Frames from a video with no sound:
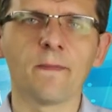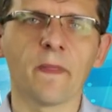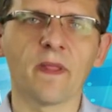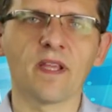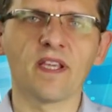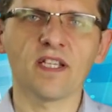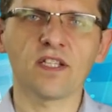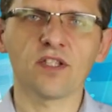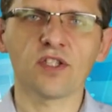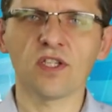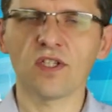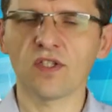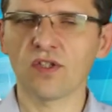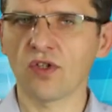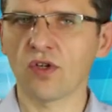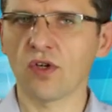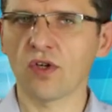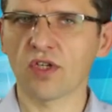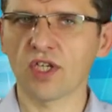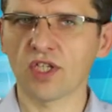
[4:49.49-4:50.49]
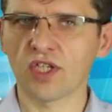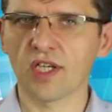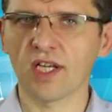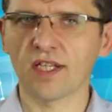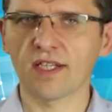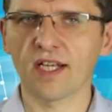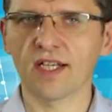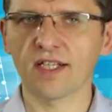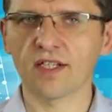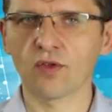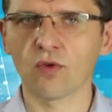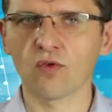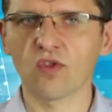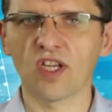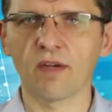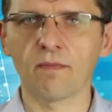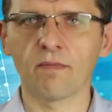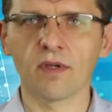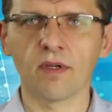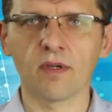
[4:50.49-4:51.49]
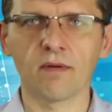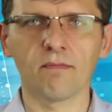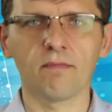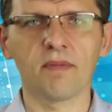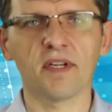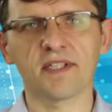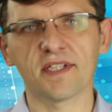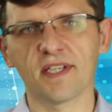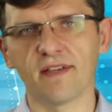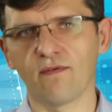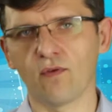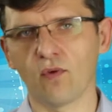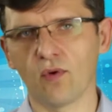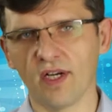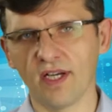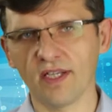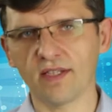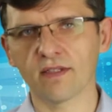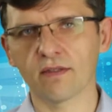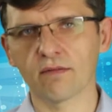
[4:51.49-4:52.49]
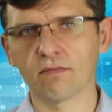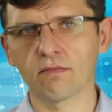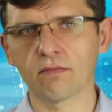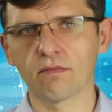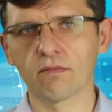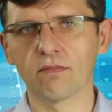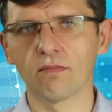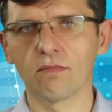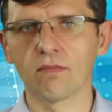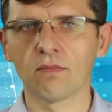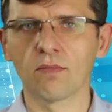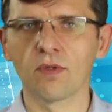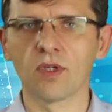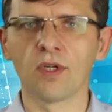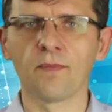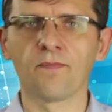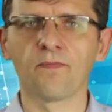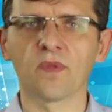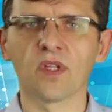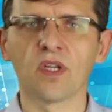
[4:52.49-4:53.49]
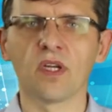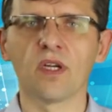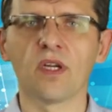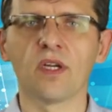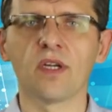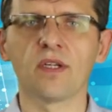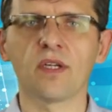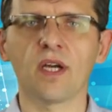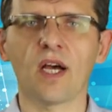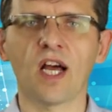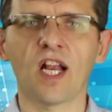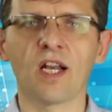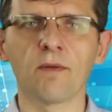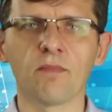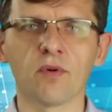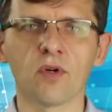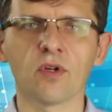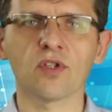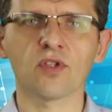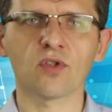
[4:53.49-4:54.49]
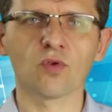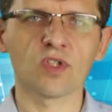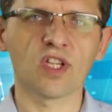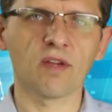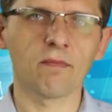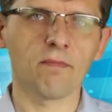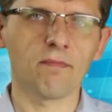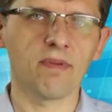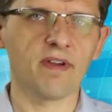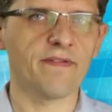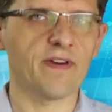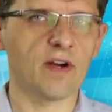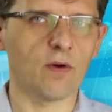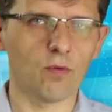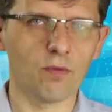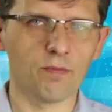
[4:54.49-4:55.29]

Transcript: jest często określana skrótem BCWS, E, albo skrótem PV.